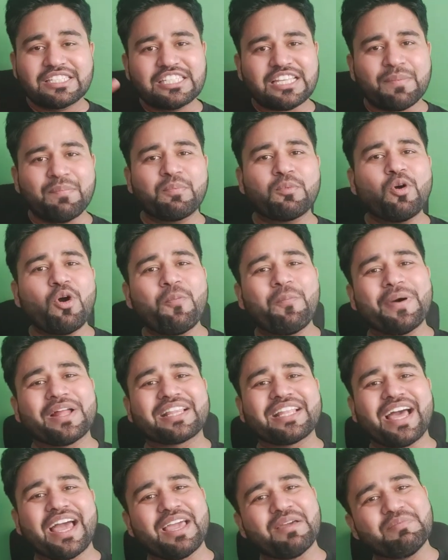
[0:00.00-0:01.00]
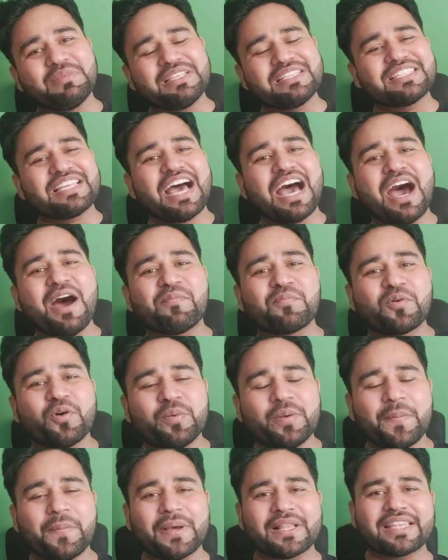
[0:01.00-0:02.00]
सबको पता है मीन्स
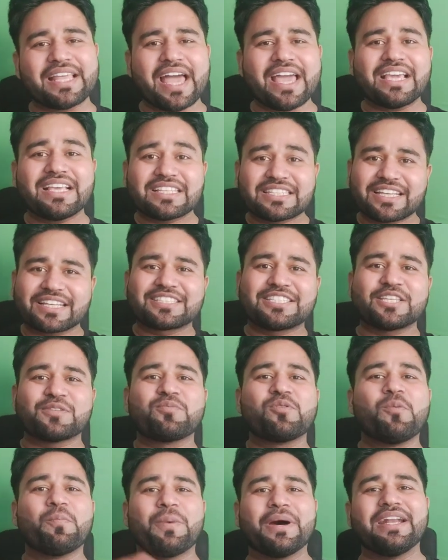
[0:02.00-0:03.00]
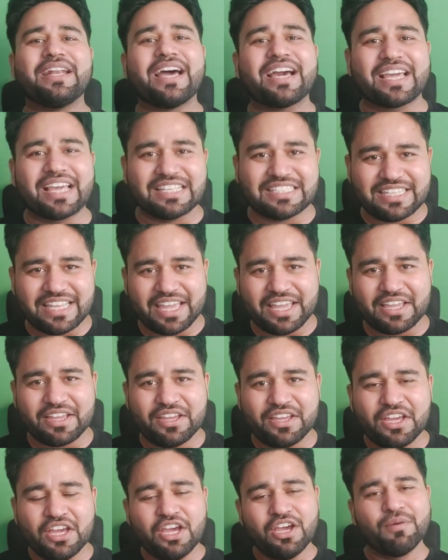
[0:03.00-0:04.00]
आपको भी पता है कि सक्सेसफुल बनना कैसे है